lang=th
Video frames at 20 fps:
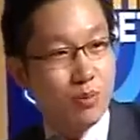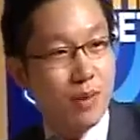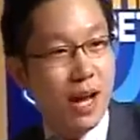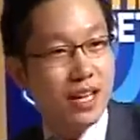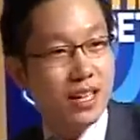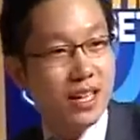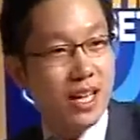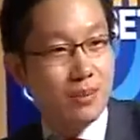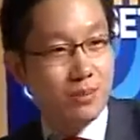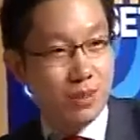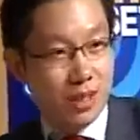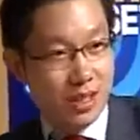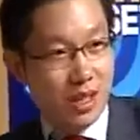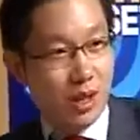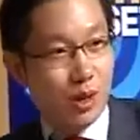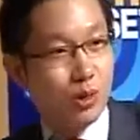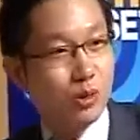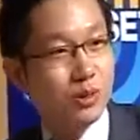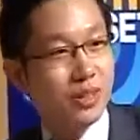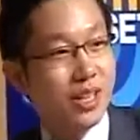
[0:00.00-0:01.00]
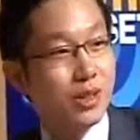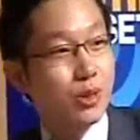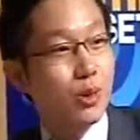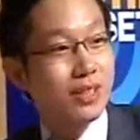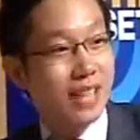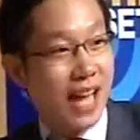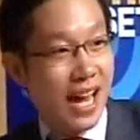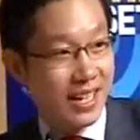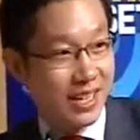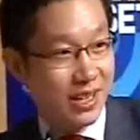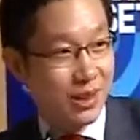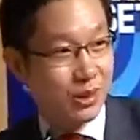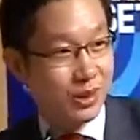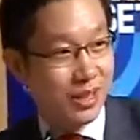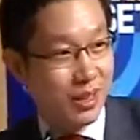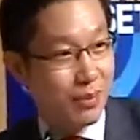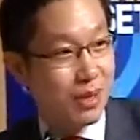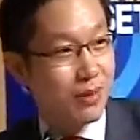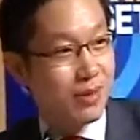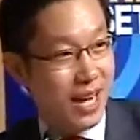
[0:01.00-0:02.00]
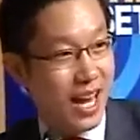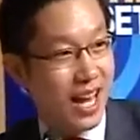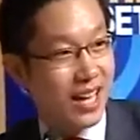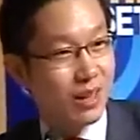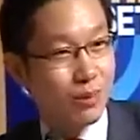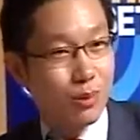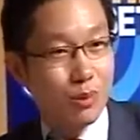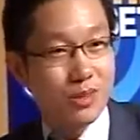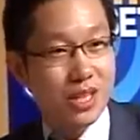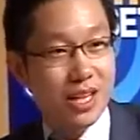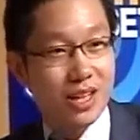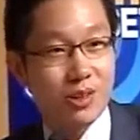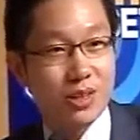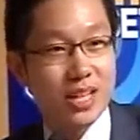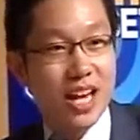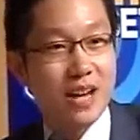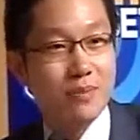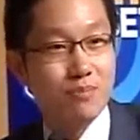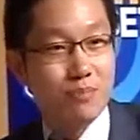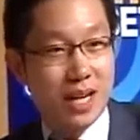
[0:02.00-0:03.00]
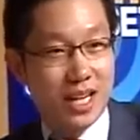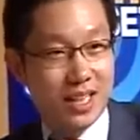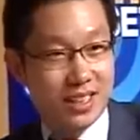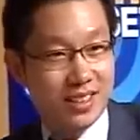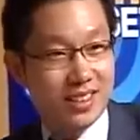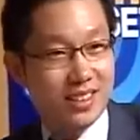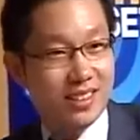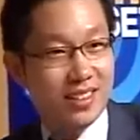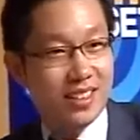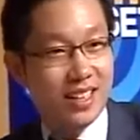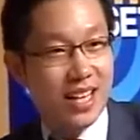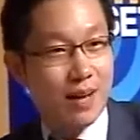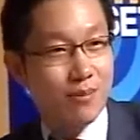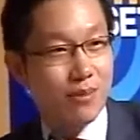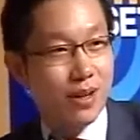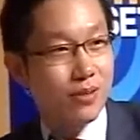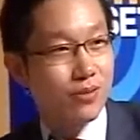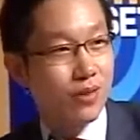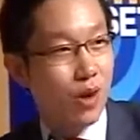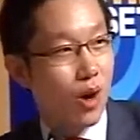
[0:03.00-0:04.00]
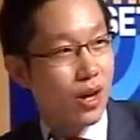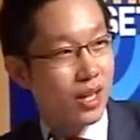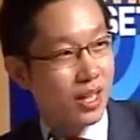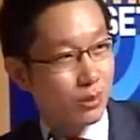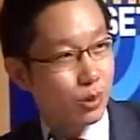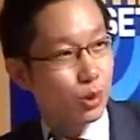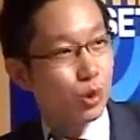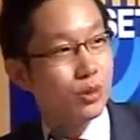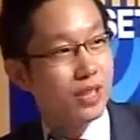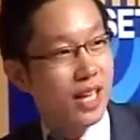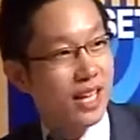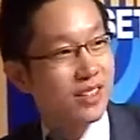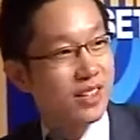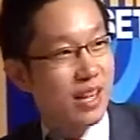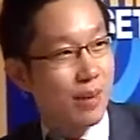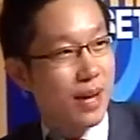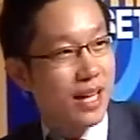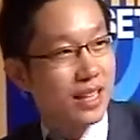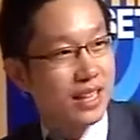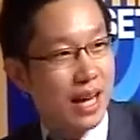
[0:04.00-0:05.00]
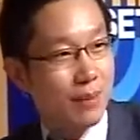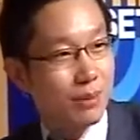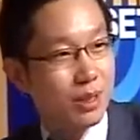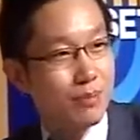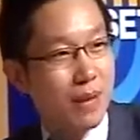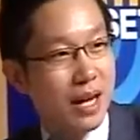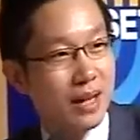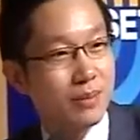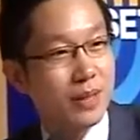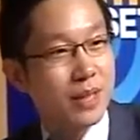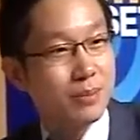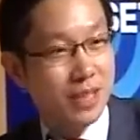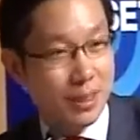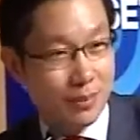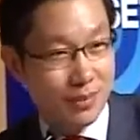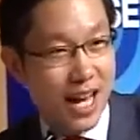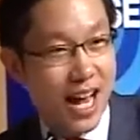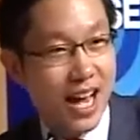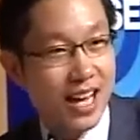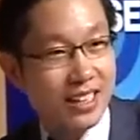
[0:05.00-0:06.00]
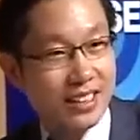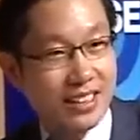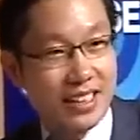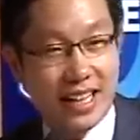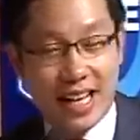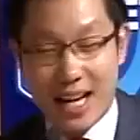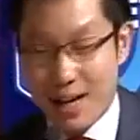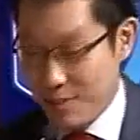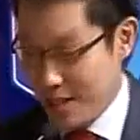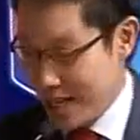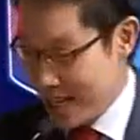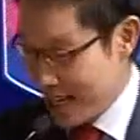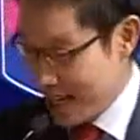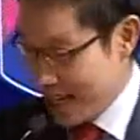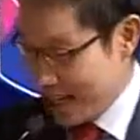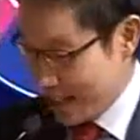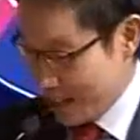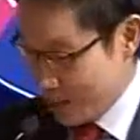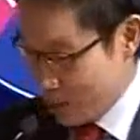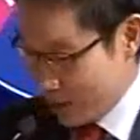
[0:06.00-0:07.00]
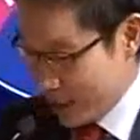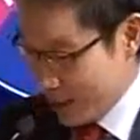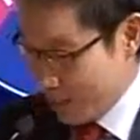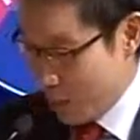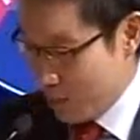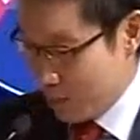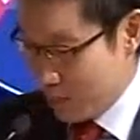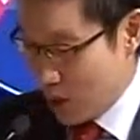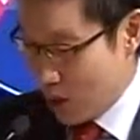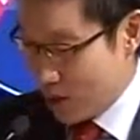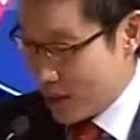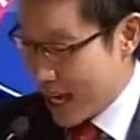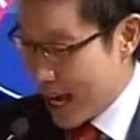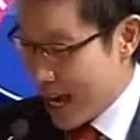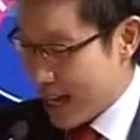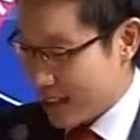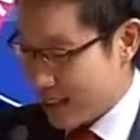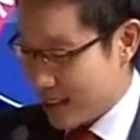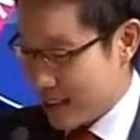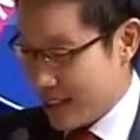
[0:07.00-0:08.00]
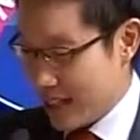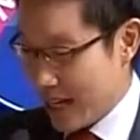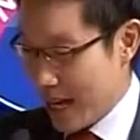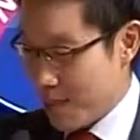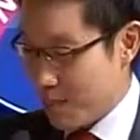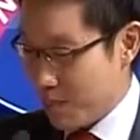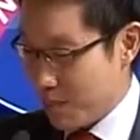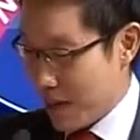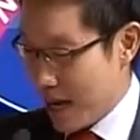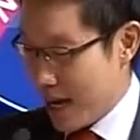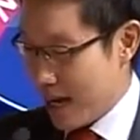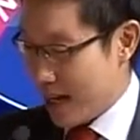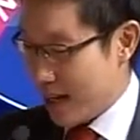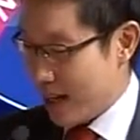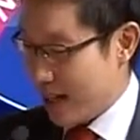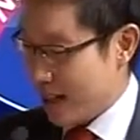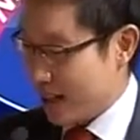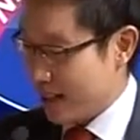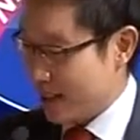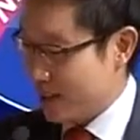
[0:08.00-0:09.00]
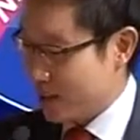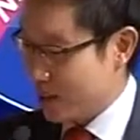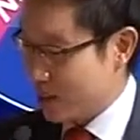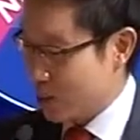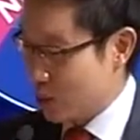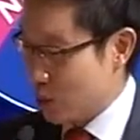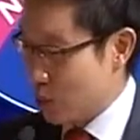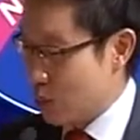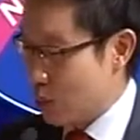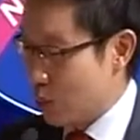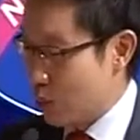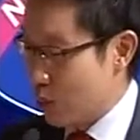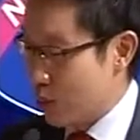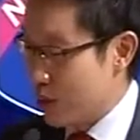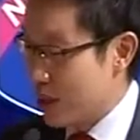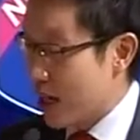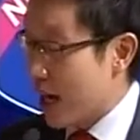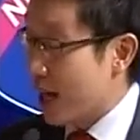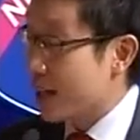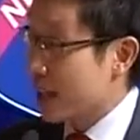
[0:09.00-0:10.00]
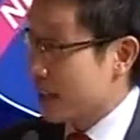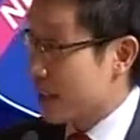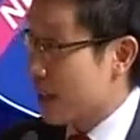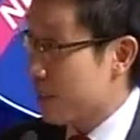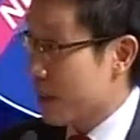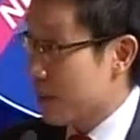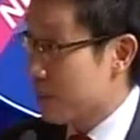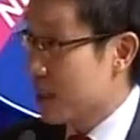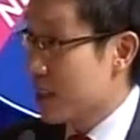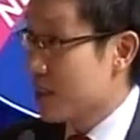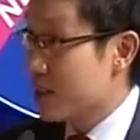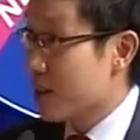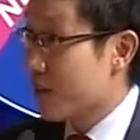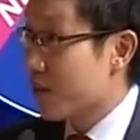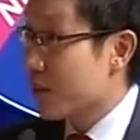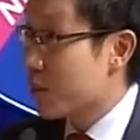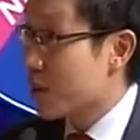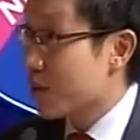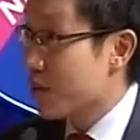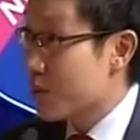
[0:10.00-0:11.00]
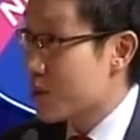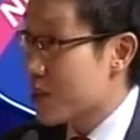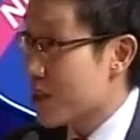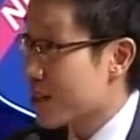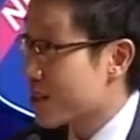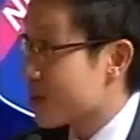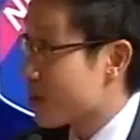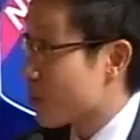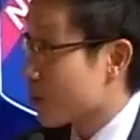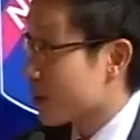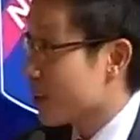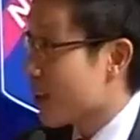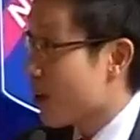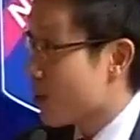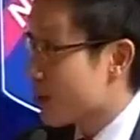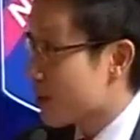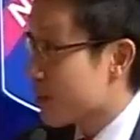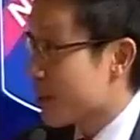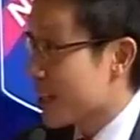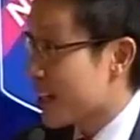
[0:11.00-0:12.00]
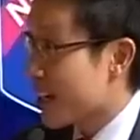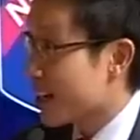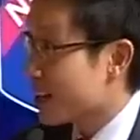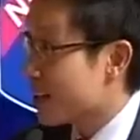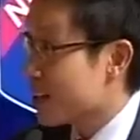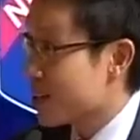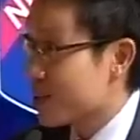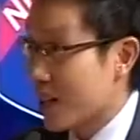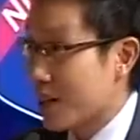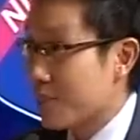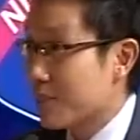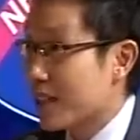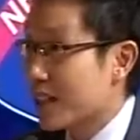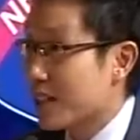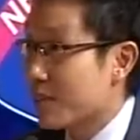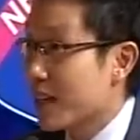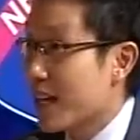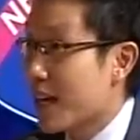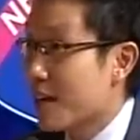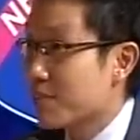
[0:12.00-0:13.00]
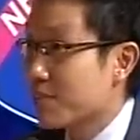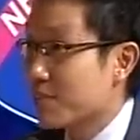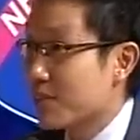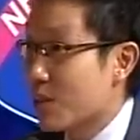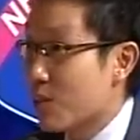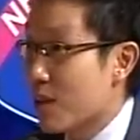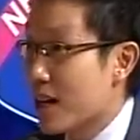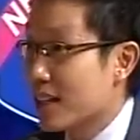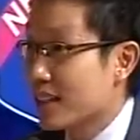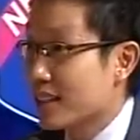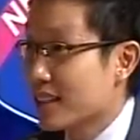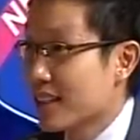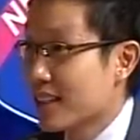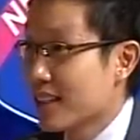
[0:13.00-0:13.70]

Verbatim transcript: บคุณมากนะครับแล้วเดี๋ยวในช่วงท้ายเดี๋ยวถ้ามีเวลาเดี๋ยวผมจะขออนุญาตเปิดนะครับให้ฟลอร์ให้กับทุกท่านสามารถถามขึ้นมาเพิ่มเติมได้นะครับในช่วงนี้ผมขออนุญาตนะครับมาดูอย่างถ้าเป็น Mini Safety Futures ตรงนี้เรายังมีอะไรที่จะเสริมกันอีกไหมครับหรือว่า